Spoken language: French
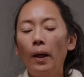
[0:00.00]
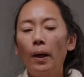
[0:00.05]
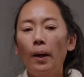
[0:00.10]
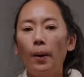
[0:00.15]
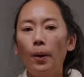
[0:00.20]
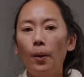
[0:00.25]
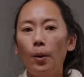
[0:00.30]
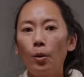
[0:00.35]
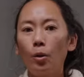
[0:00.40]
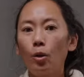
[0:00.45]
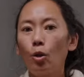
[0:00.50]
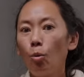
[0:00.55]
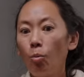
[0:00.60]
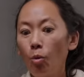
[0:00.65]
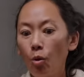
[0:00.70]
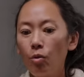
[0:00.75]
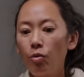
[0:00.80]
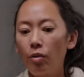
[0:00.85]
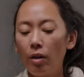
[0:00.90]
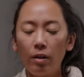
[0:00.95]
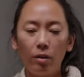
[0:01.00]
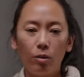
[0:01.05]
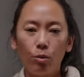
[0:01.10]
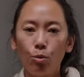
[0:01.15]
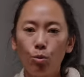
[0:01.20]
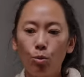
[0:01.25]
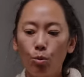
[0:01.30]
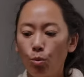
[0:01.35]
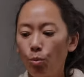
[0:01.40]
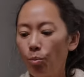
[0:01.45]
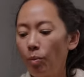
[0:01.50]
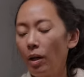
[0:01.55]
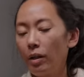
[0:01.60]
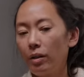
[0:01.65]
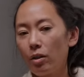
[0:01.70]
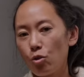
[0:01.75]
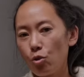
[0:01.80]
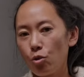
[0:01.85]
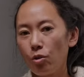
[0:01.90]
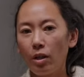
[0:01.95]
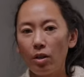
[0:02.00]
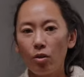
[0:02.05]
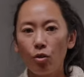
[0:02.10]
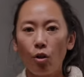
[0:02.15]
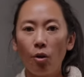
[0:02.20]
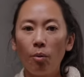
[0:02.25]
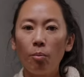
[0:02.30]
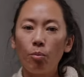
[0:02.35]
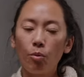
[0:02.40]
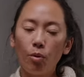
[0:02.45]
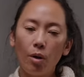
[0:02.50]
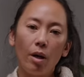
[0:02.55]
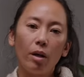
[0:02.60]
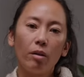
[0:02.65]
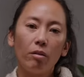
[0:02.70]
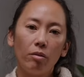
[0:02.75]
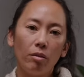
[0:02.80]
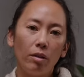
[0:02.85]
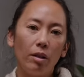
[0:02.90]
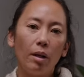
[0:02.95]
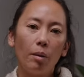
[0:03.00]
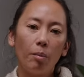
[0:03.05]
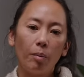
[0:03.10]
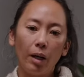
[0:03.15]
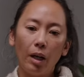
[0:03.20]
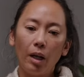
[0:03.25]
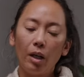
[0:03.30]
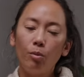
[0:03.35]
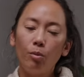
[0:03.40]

euh, comme le vin, où on part d'un jus de raisin pour arriver après à